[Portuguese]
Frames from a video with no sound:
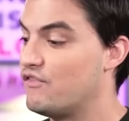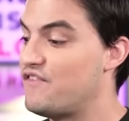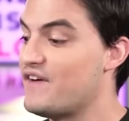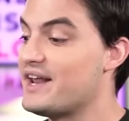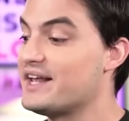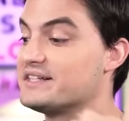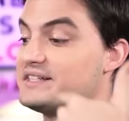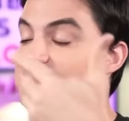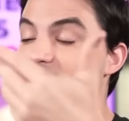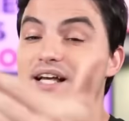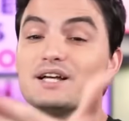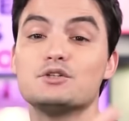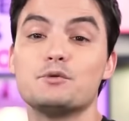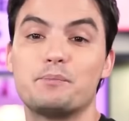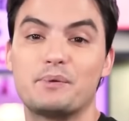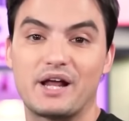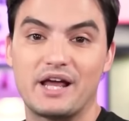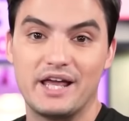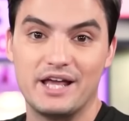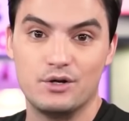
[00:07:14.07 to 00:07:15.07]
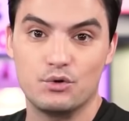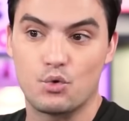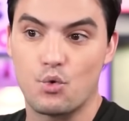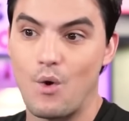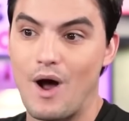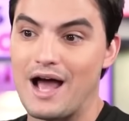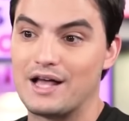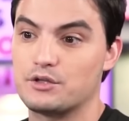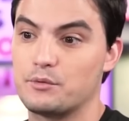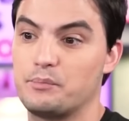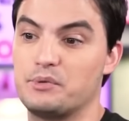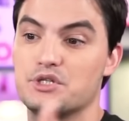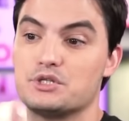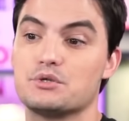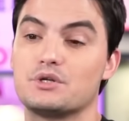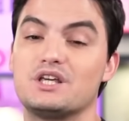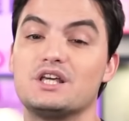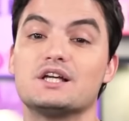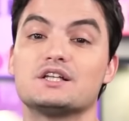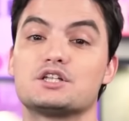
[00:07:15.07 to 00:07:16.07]
oferecendo para ele o quadro
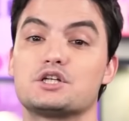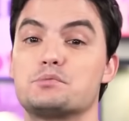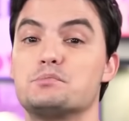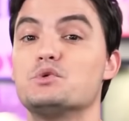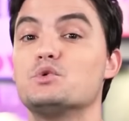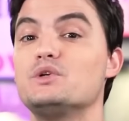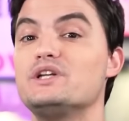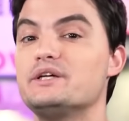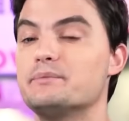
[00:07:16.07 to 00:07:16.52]
pedindo 500 mil